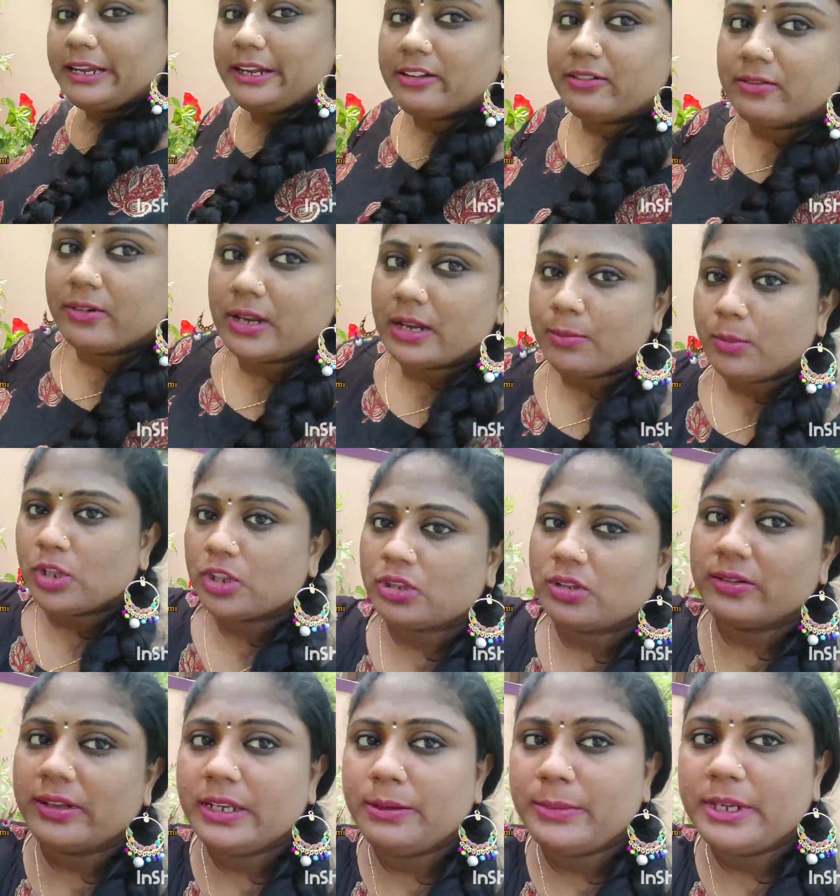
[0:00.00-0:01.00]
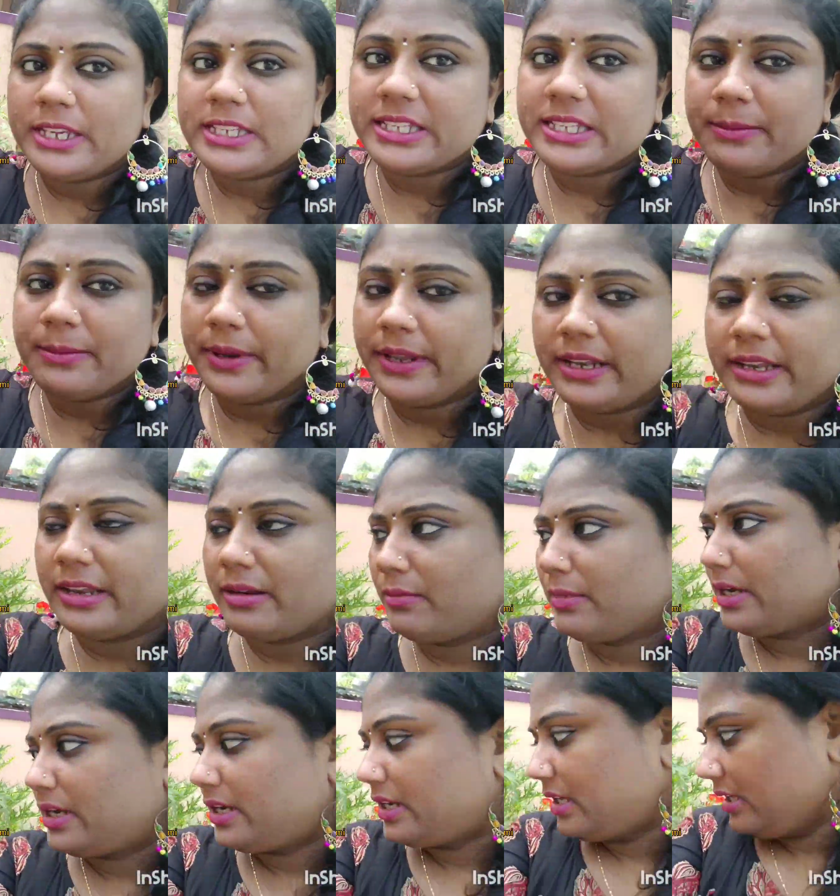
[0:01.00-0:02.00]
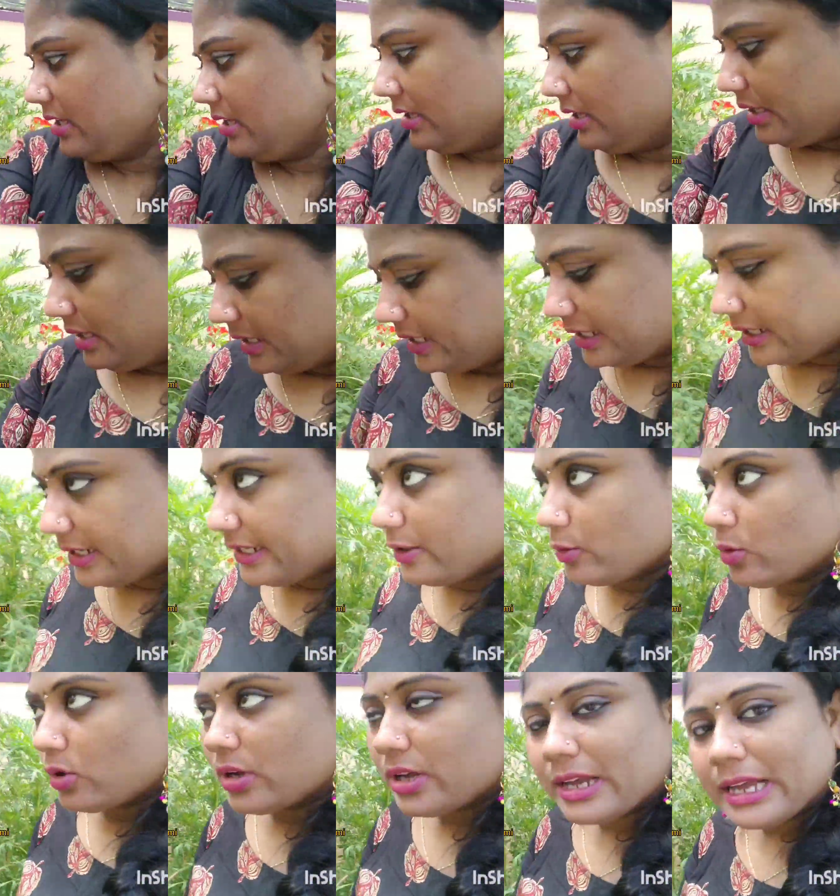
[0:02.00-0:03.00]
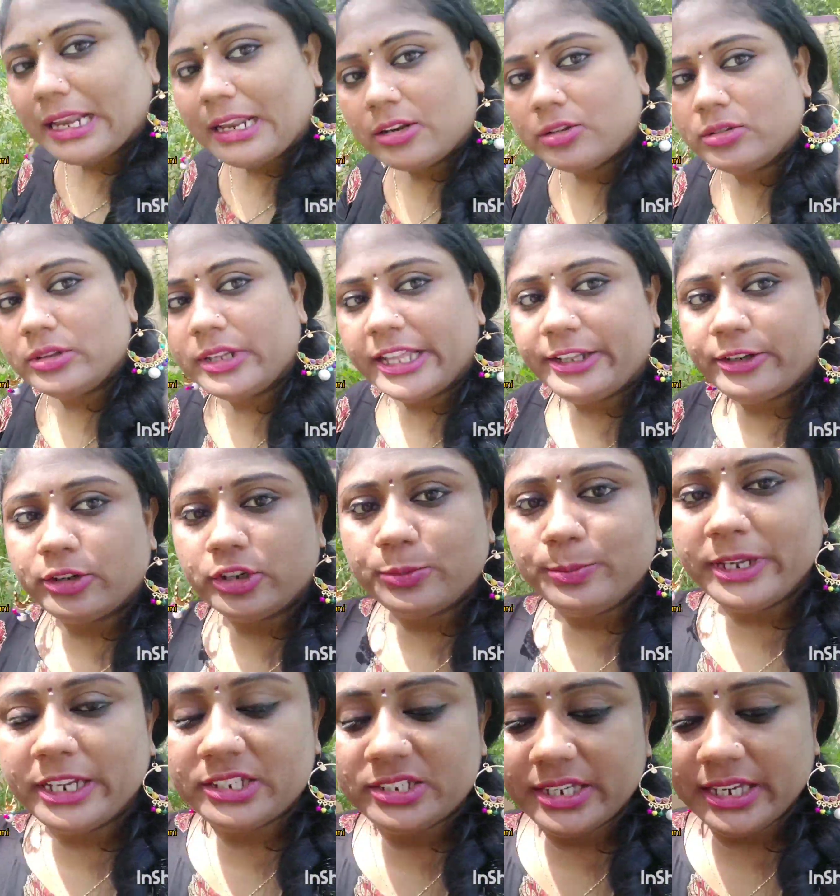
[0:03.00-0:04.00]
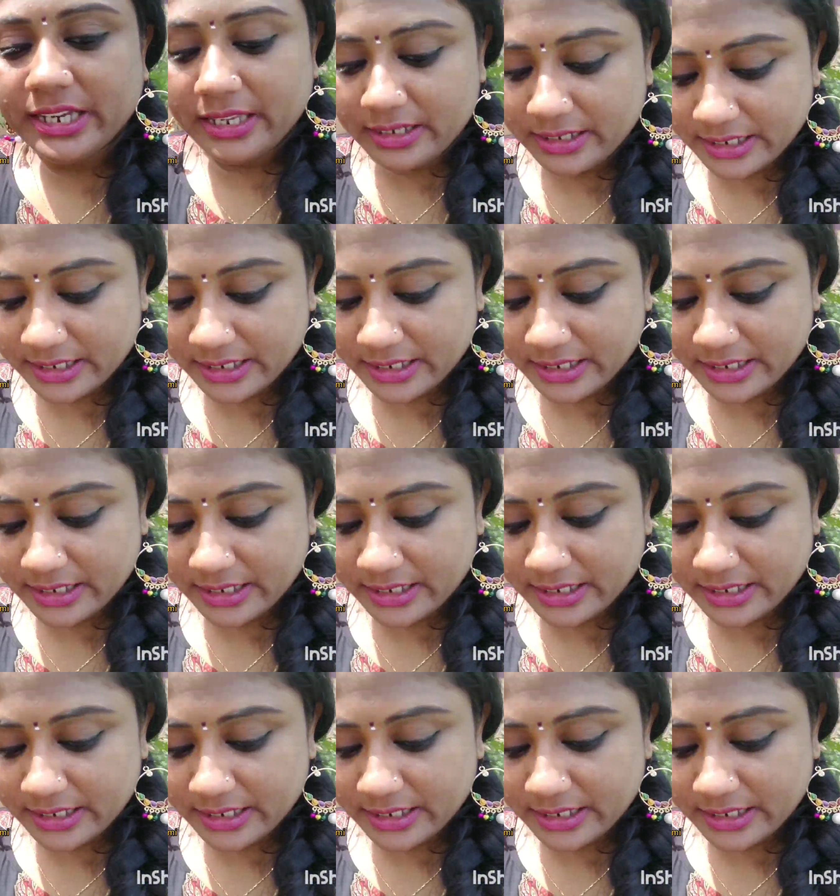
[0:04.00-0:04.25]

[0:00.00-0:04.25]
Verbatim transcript: వేయడం వల్ల మొత్తం అన్ని మిక్స్ అయిపోయినాయి అనమాట ఇక్కడ ఇంకొక కలర్ ఉంది అది కూడా మీకు షేర్